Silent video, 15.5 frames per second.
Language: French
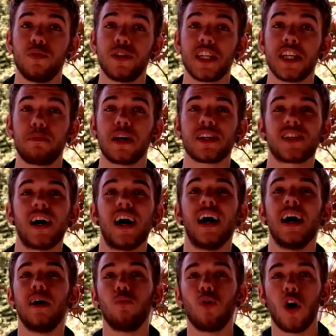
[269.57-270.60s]
puisqu'il
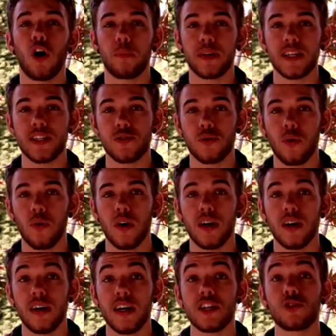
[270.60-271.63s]
passera un mois en prison
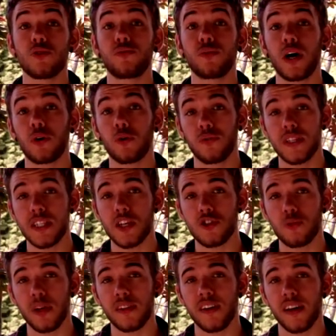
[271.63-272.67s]
et se fera
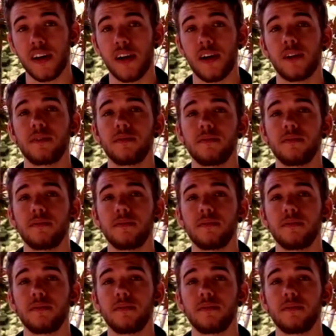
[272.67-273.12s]
confisquer son matériel.